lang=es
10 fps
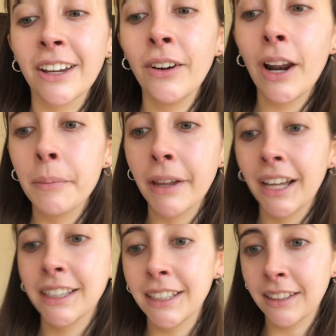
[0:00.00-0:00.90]
tengo las
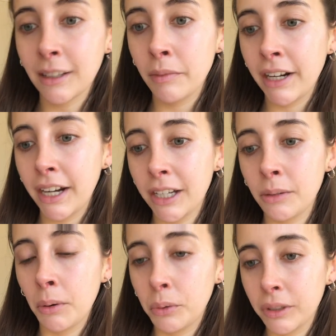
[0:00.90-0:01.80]
piernas tan tan blancas que no
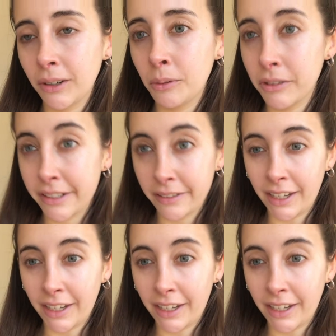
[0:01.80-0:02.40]
me gusta cómo se